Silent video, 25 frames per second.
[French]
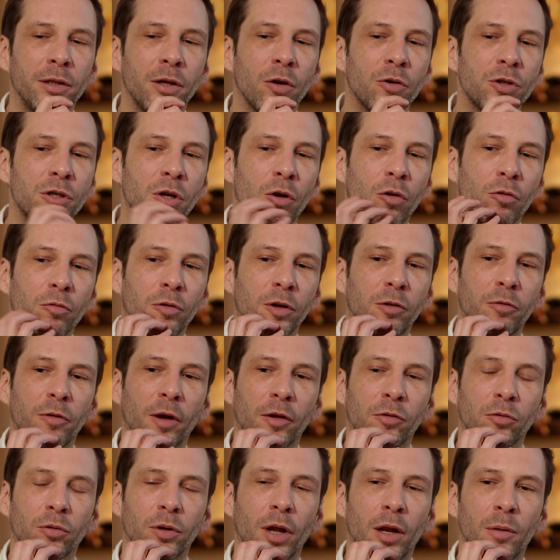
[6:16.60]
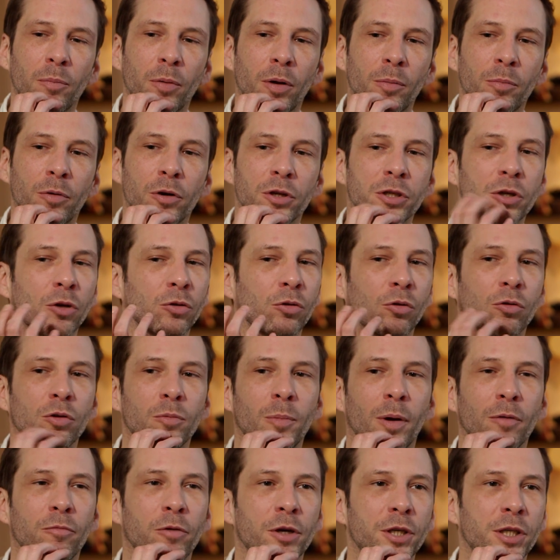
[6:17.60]
dit Oh, j'ai envie de faire son album quand j'ai entendu
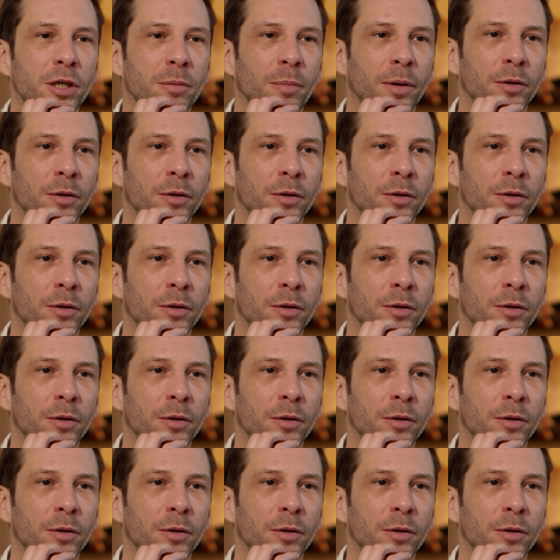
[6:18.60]
ma voix chez